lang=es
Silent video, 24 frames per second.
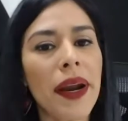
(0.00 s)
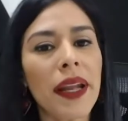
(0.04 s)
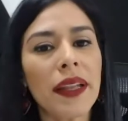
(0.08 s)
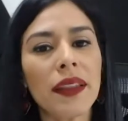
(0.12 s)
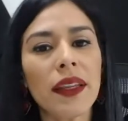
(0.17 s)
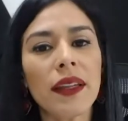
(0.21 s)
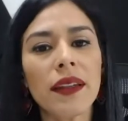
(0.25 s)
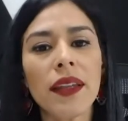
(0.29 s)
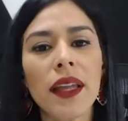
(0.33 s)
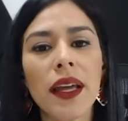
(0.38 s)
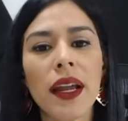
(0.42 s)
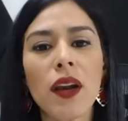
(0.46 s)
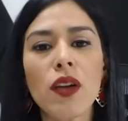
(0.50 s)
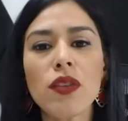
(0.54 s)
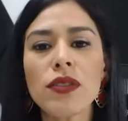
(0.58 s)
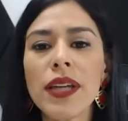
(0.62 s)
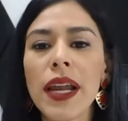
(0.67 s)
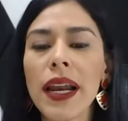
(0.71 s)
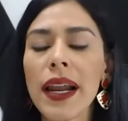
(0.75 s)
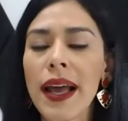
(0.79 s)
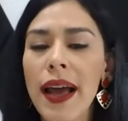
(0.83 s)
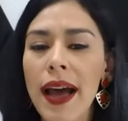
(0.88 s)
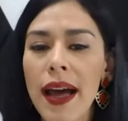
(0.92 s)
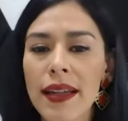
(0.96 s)
Para entender
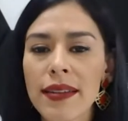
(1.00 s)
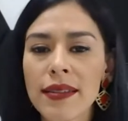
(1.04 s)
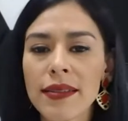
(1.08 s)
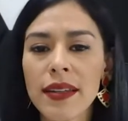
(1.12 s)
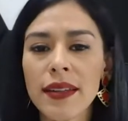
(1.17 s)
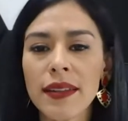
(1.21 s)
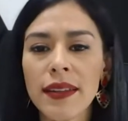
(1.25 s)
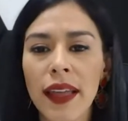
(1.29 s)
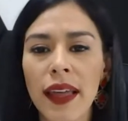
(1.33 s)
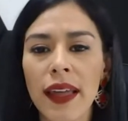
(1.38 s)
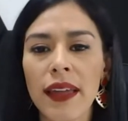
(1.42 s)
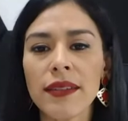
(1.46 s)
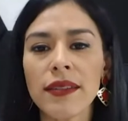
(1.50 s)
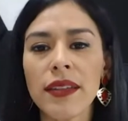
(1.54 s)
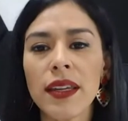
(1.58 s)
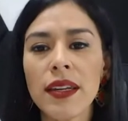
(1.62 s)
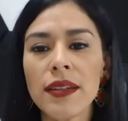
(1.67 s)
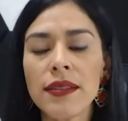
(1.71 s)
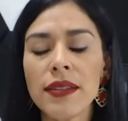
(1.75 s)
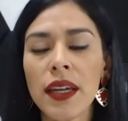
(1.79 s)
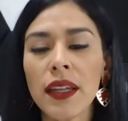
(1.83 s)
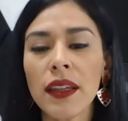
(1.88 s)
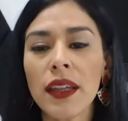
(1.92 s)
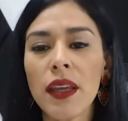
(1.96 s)
los alcances de
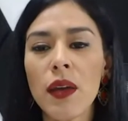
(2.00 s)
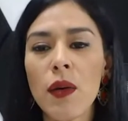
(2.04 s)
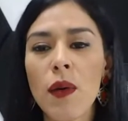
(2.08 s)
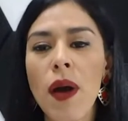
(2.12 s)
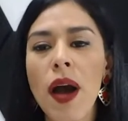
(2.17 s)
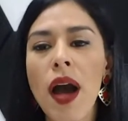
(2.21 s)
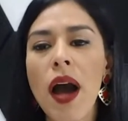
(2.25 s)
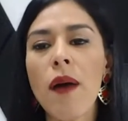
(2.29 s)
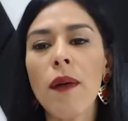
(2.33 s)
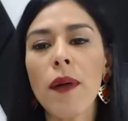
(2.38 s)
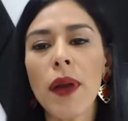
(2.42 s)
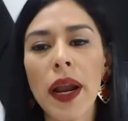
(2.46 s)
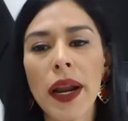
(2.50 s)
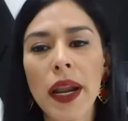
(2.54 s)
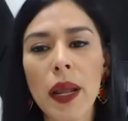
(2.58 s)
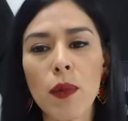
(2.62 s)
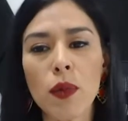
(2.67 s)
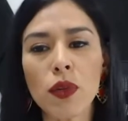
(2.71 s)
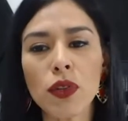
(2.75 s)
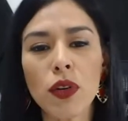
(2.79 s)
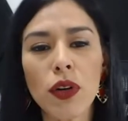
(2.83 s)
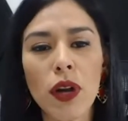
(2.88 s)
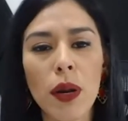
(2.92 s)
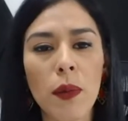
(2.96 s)
esta iniciativa,
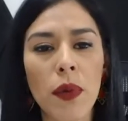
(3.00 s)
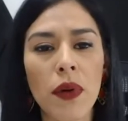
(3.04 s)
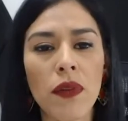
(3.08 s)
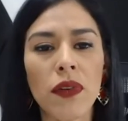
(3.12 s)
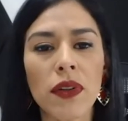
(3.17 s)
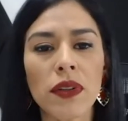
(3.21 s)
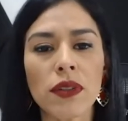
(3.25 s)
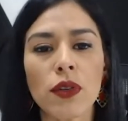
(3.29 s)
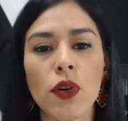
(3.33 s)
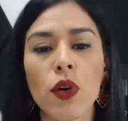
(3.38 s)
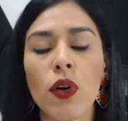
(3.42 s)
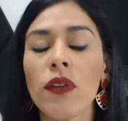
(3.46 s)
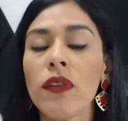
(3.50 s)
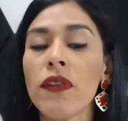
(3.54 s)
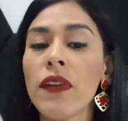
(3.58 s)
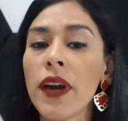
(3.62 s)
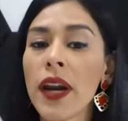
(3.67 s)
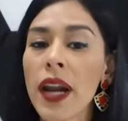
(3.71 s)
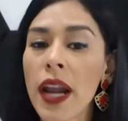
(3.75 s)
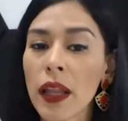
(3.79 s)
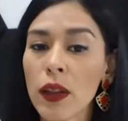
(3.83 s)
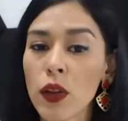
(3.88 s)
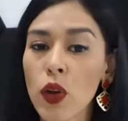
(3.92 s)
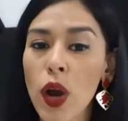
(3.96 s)
hablaremos con el profesor
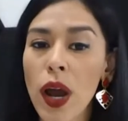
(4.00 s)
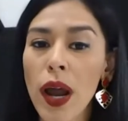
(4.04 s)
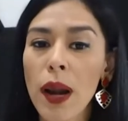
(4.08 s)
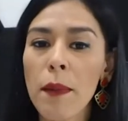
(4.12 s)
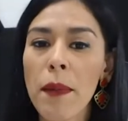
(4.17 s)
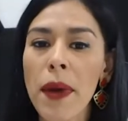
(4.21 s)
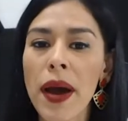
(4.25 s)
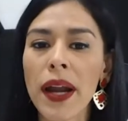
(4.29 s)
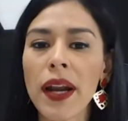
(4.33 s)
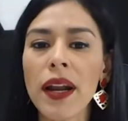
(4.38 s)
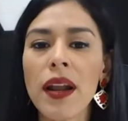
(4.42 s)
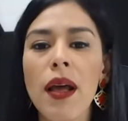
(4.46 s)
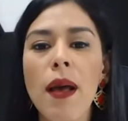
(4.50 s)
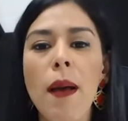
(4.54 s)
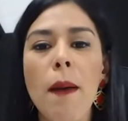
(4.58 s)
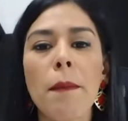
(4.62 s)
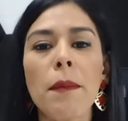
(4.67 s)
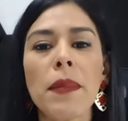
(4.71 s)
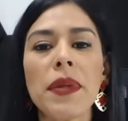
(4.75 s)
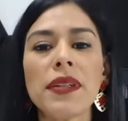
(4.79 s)
Fernando Galván,